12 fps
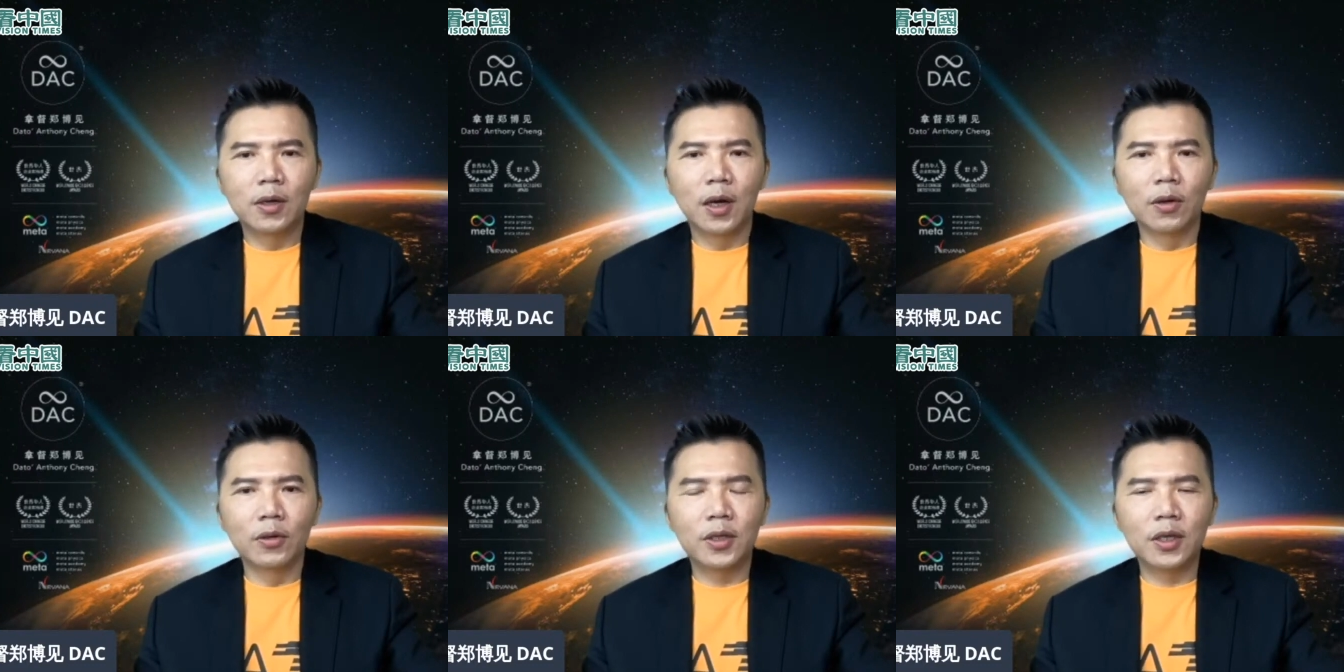
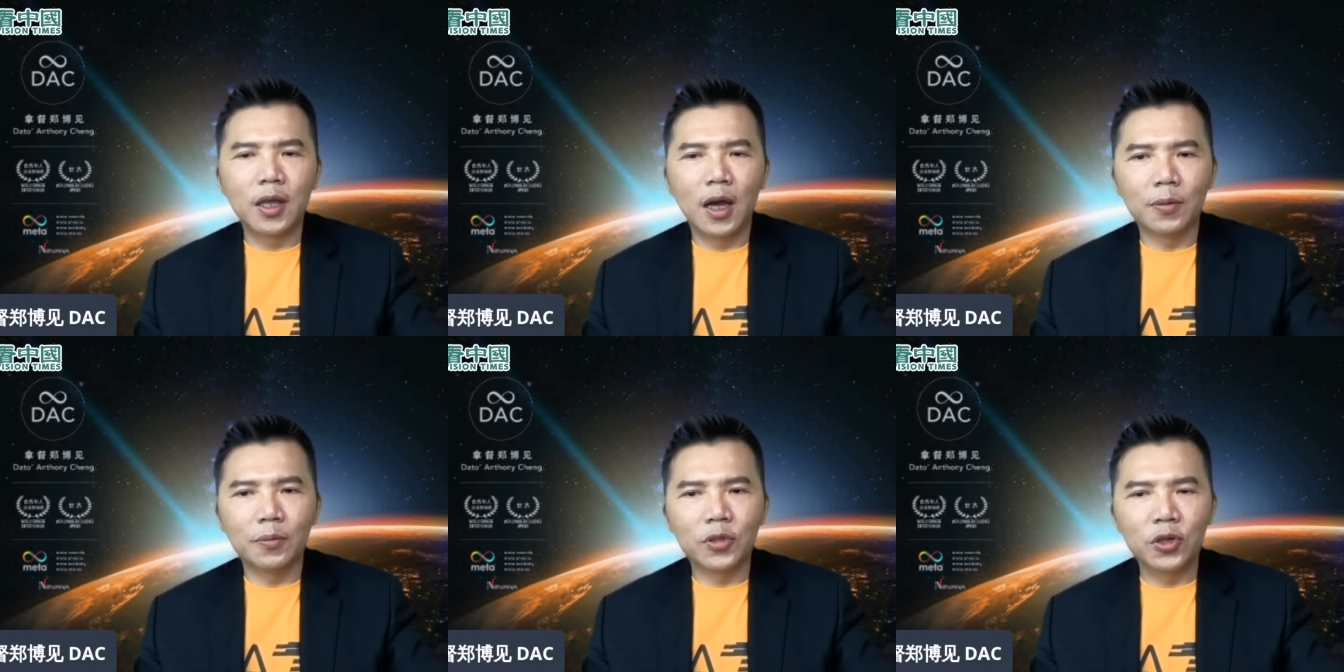然后尽
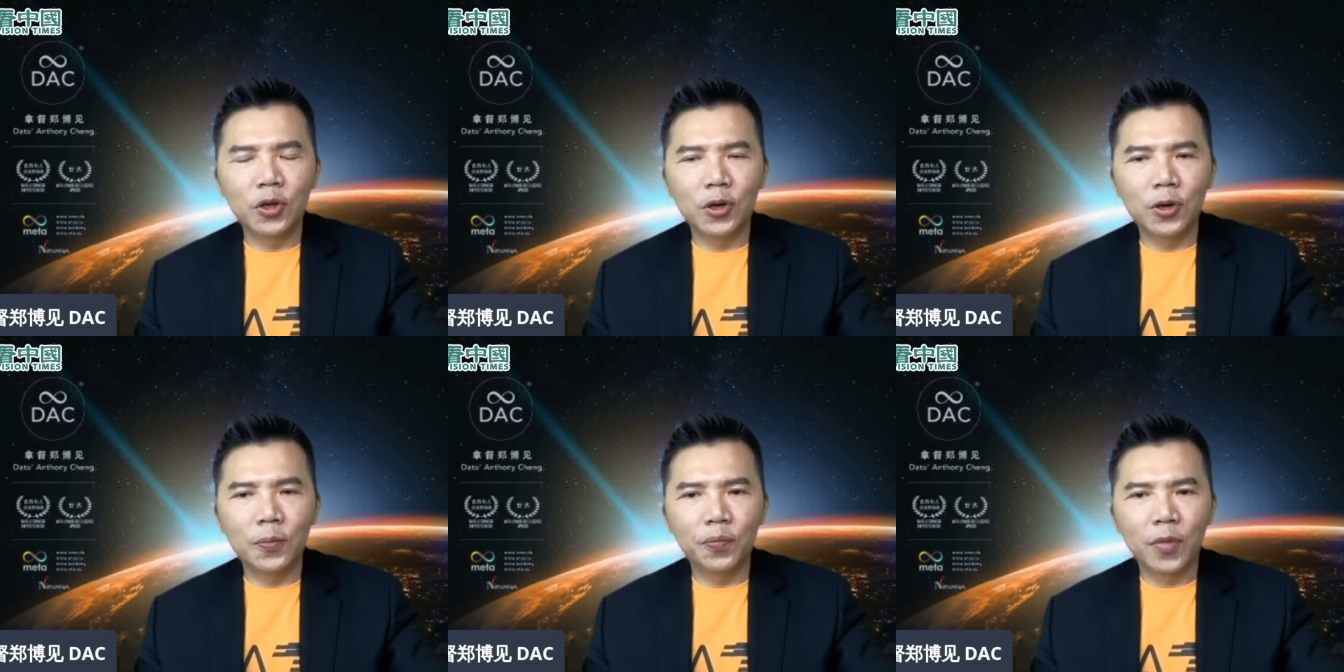量
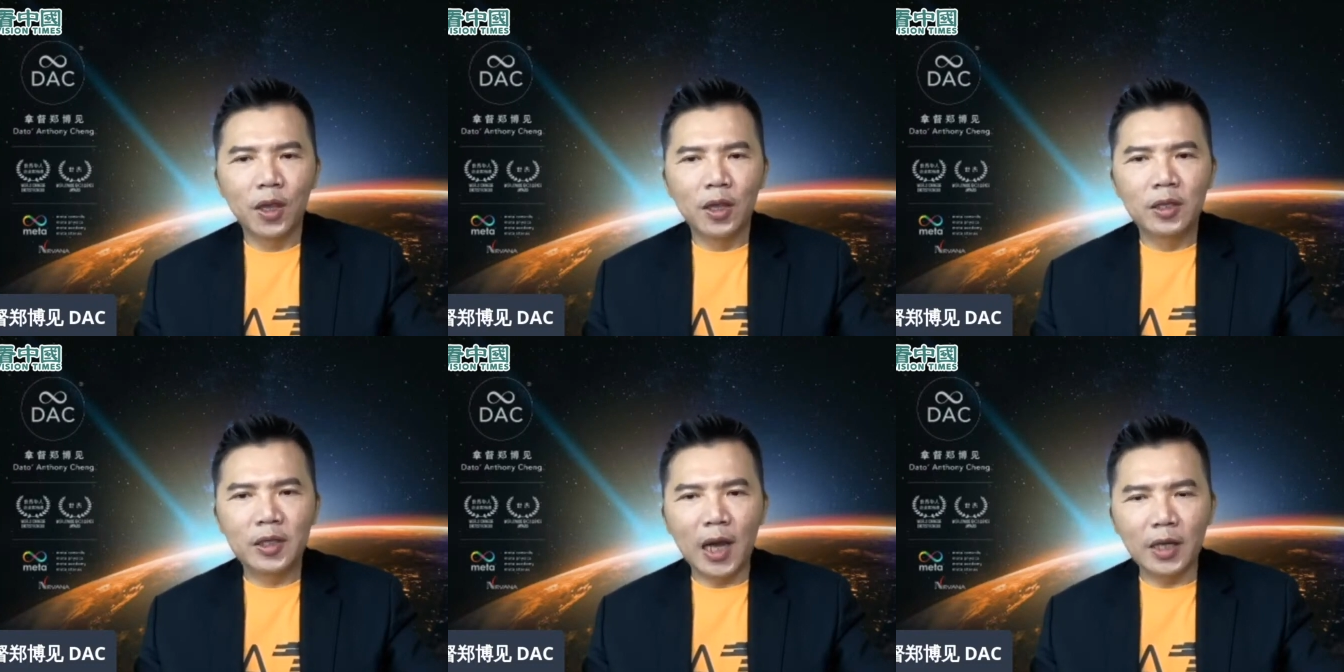去
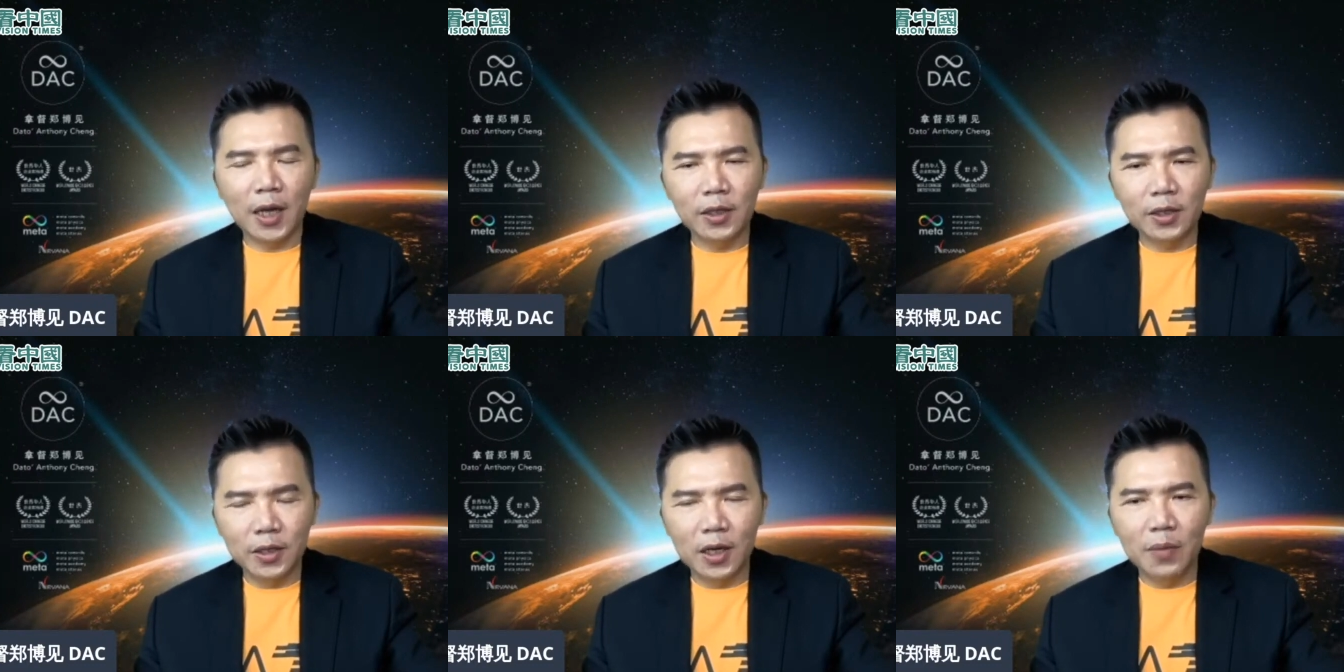加
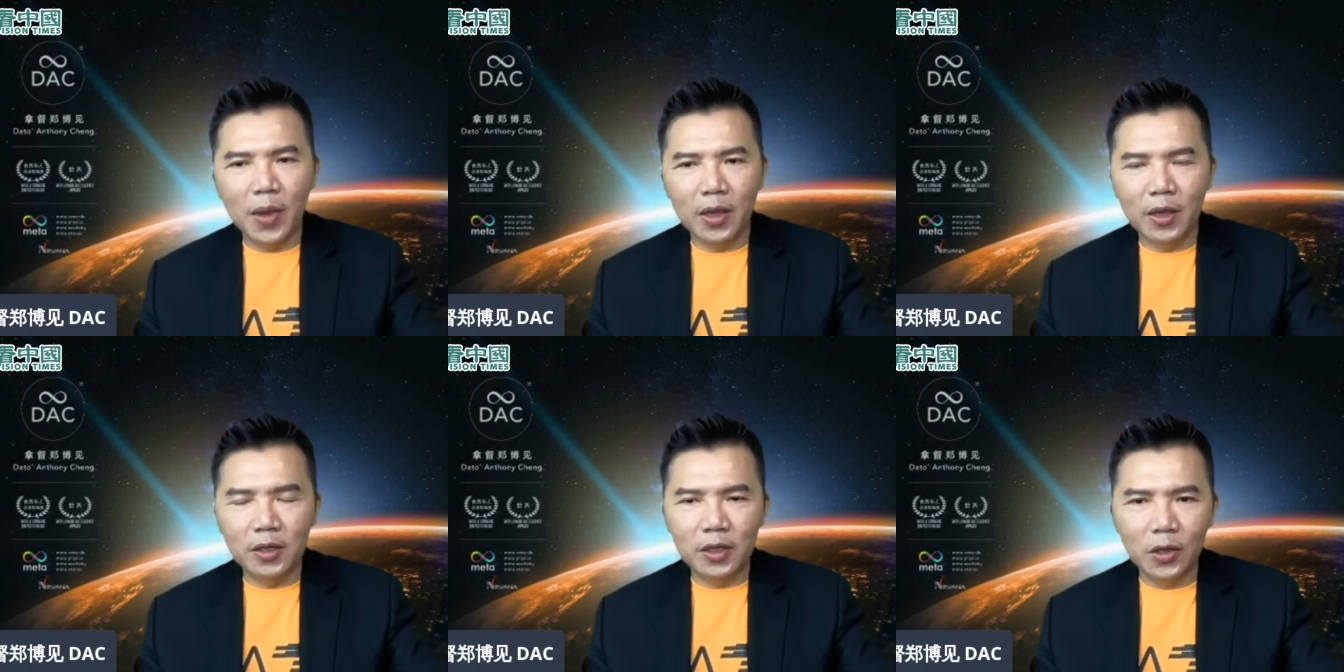强自己的
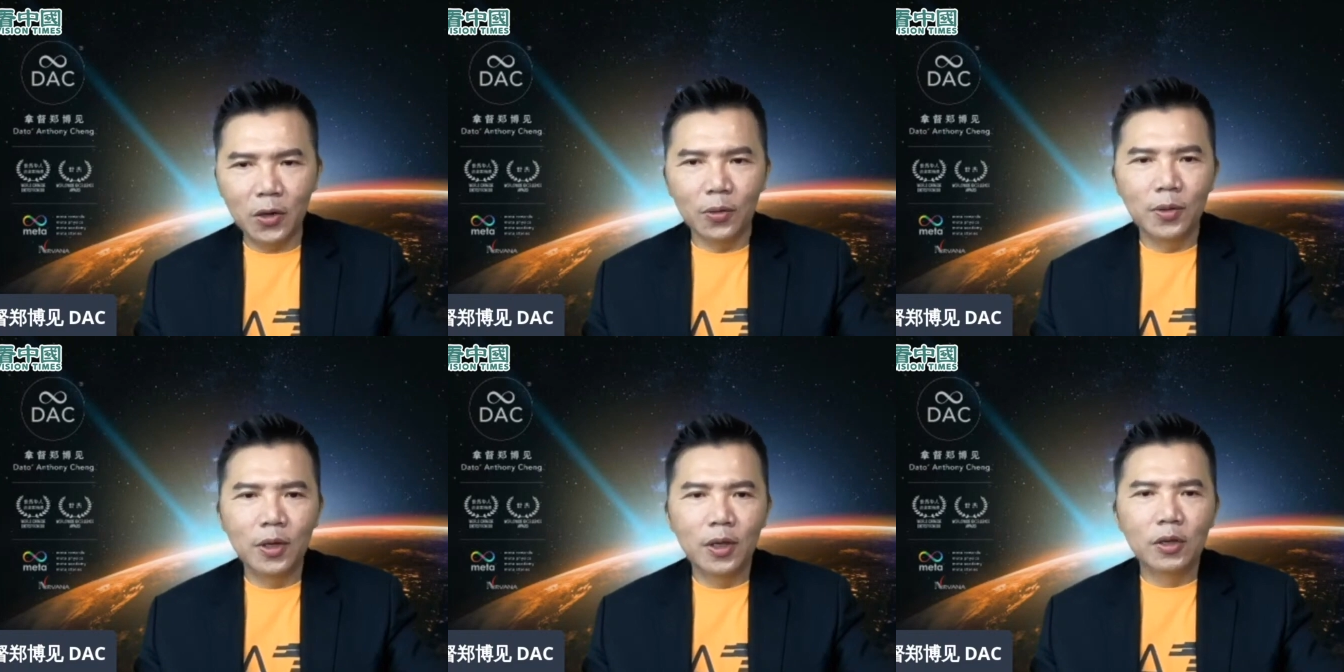免疫系
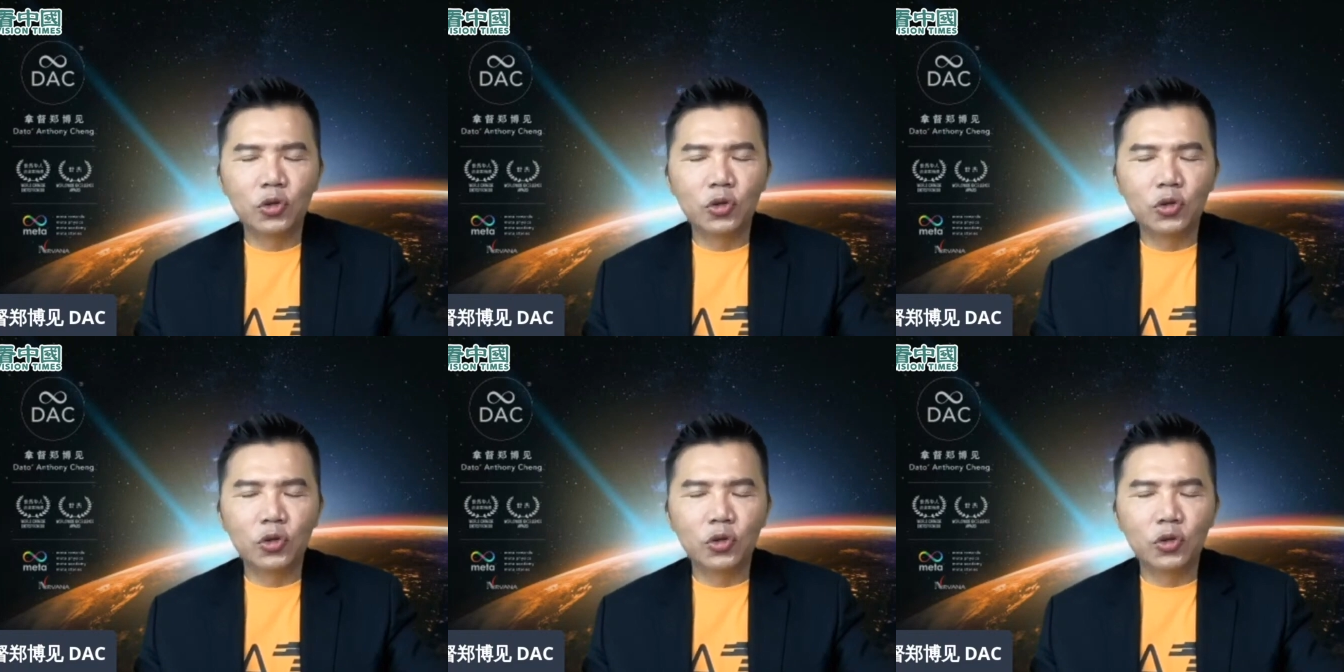统，